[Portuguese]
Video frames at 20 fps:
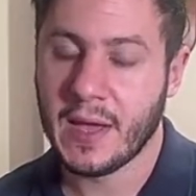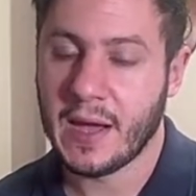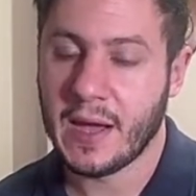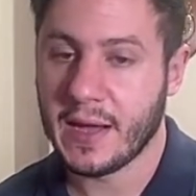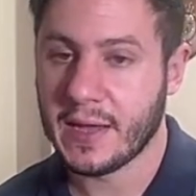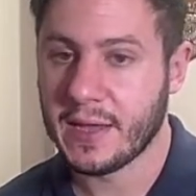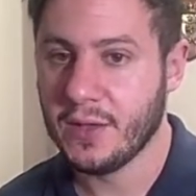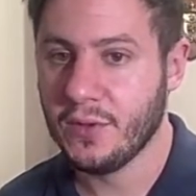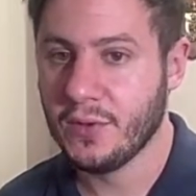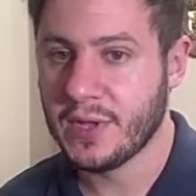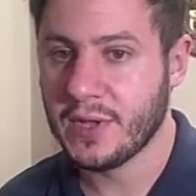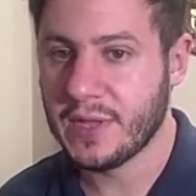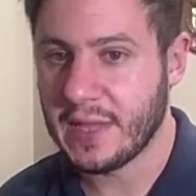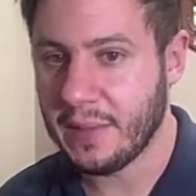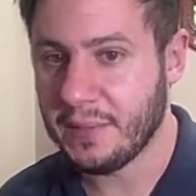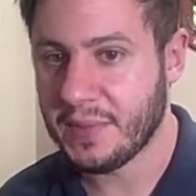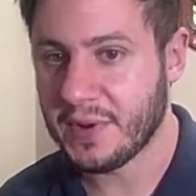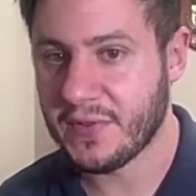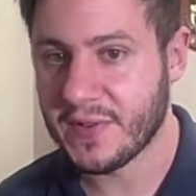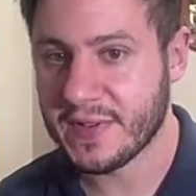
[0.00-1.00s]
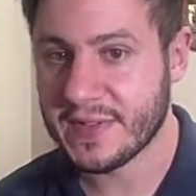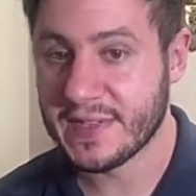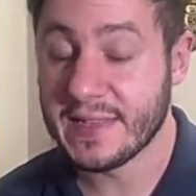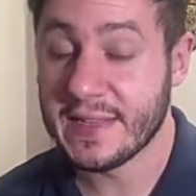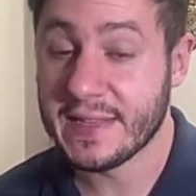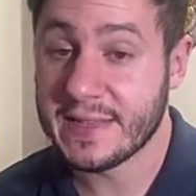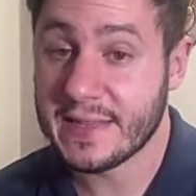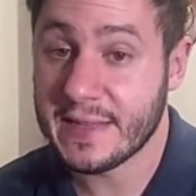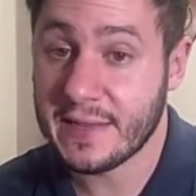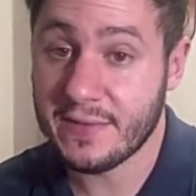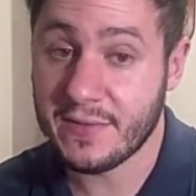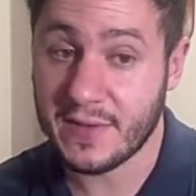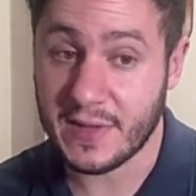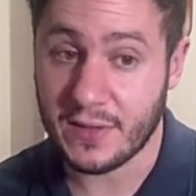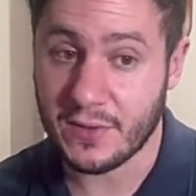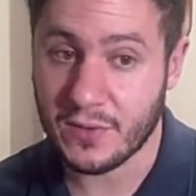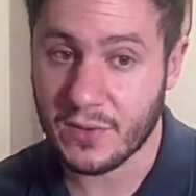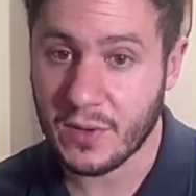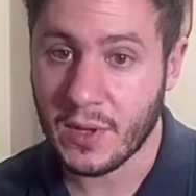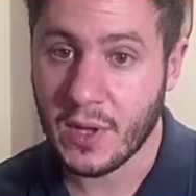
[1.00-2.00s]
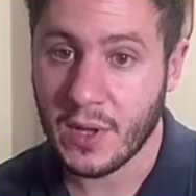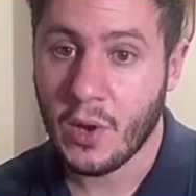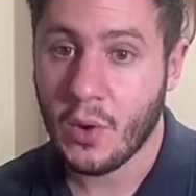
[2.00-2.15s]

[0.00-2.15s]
aquilo que tem para fazer nesse evento.